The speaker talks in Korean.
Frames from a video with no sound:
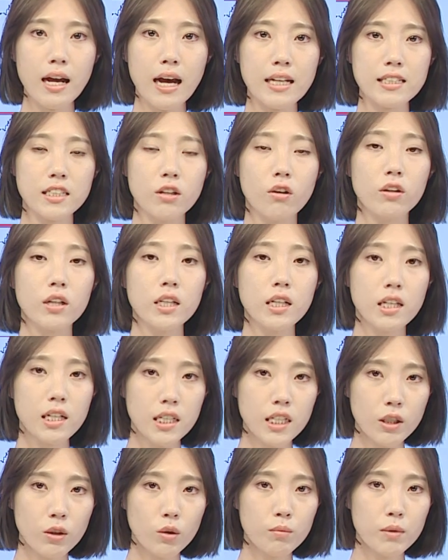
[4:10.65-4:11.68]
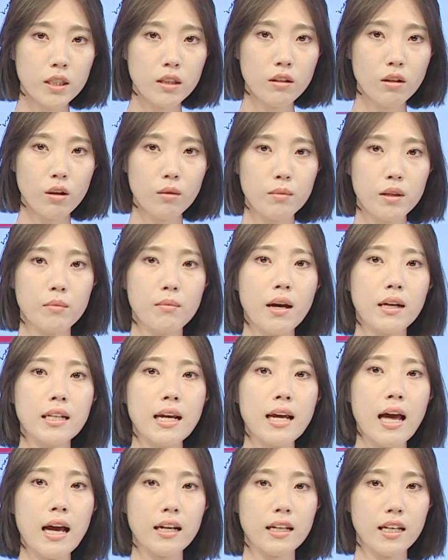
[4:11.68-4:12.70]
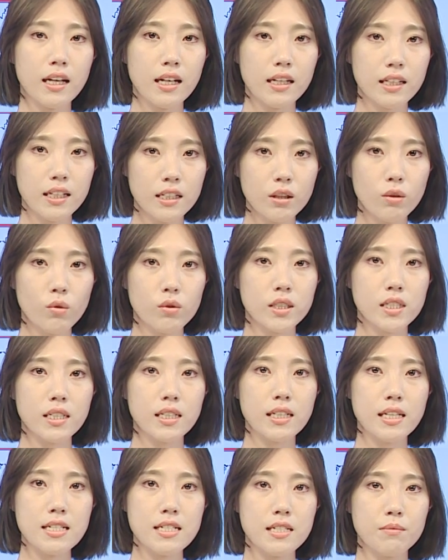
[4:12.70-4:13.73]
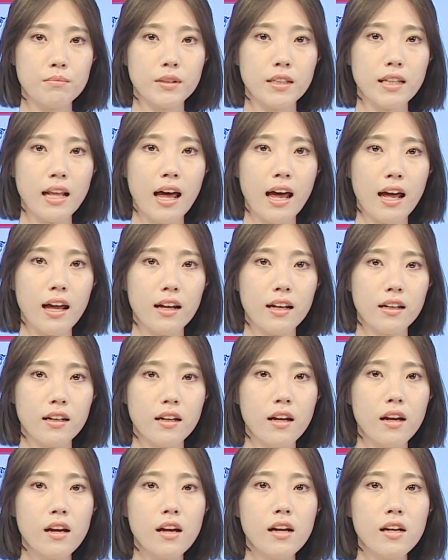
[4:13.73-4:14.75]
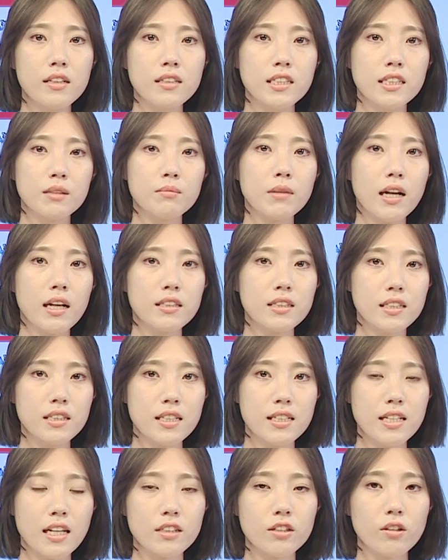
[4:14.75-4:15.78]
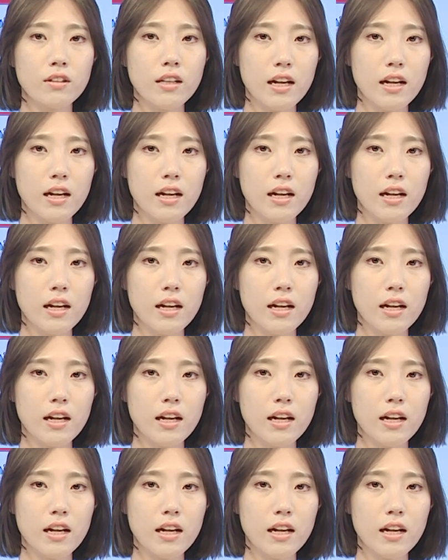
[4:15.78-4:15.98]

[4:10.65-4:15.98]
가시거리 1km 미만의 안개가 끼는 곳이 있겠습니다. 지금까지 기상청